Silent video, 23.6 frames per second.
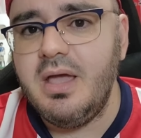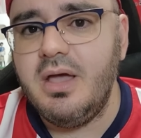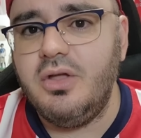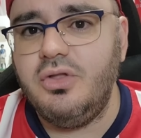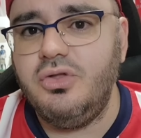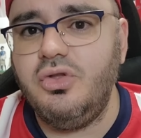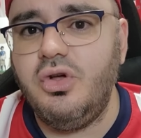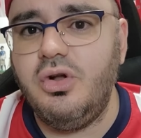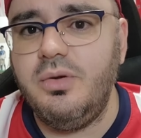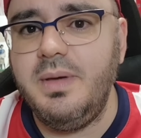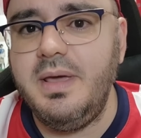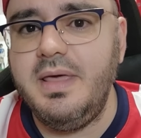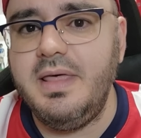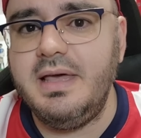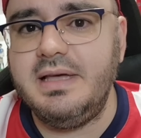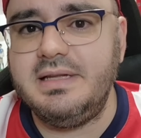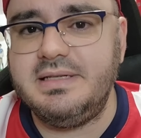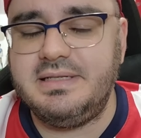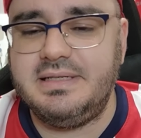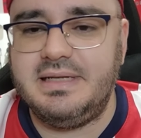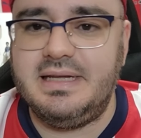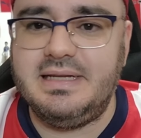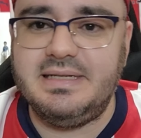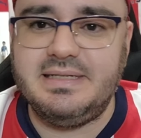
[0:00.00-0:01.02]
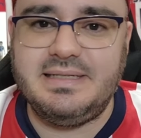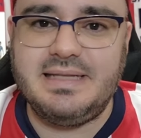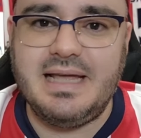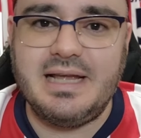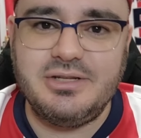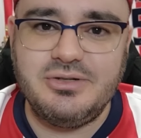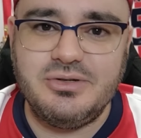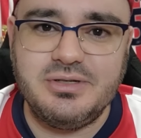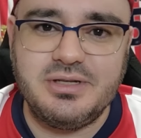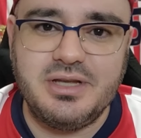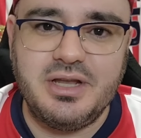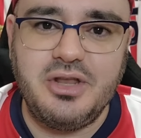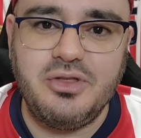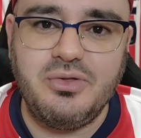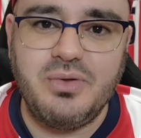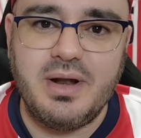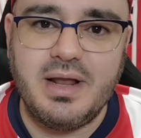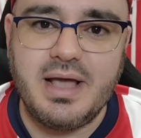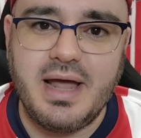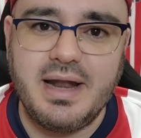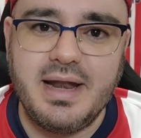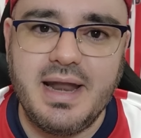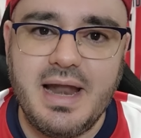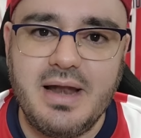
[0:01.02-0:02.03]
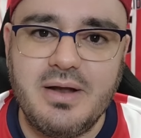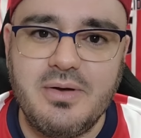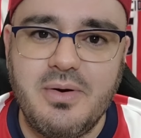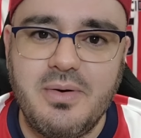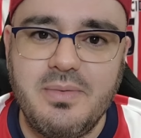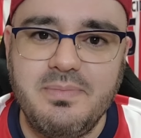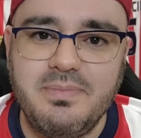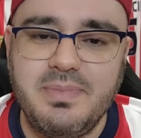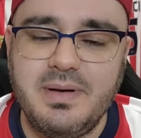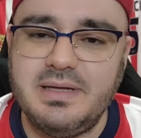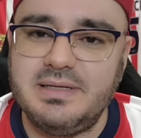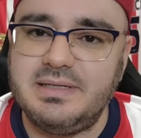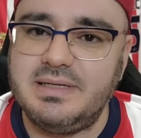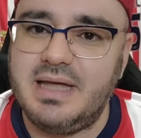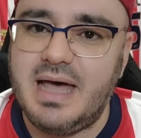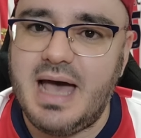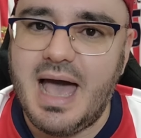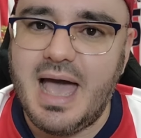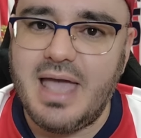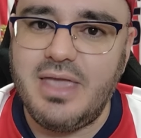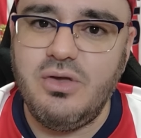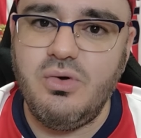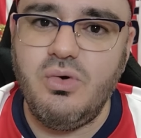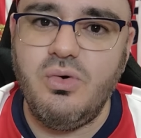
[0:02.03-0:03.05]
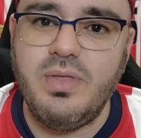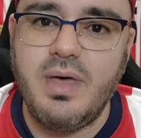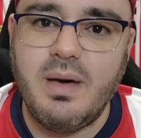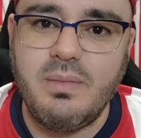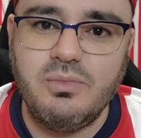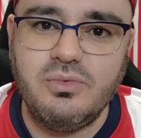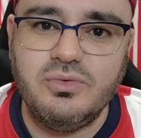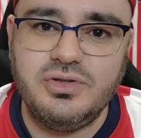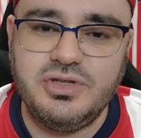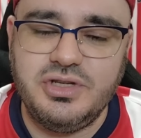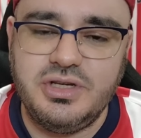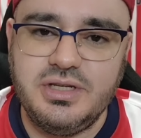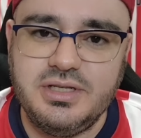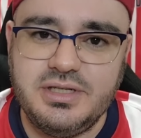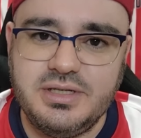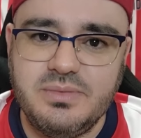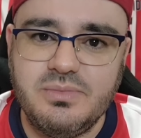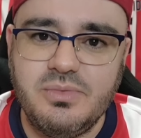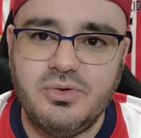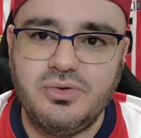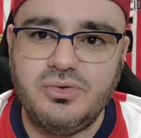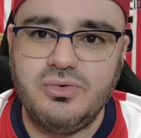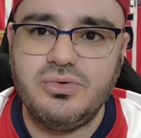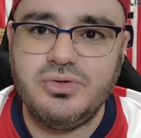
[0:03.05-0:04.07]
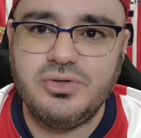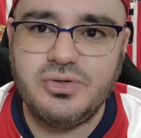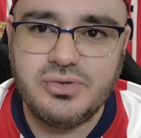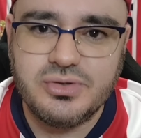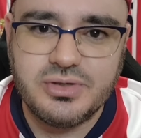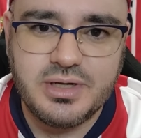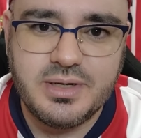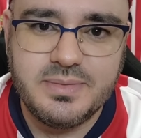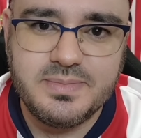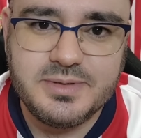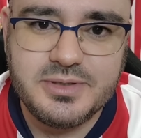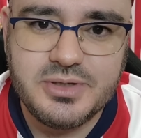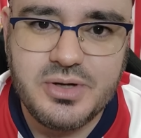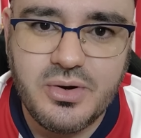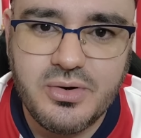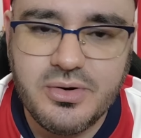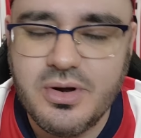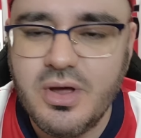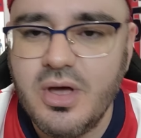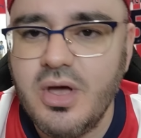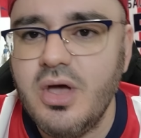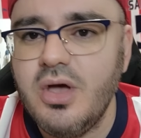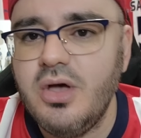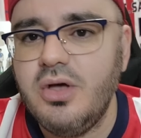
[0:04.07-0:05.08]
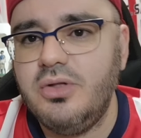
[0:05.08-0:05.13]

No olvides estar suscrito al canal, compas, ayuda muchísimo tu suscripción.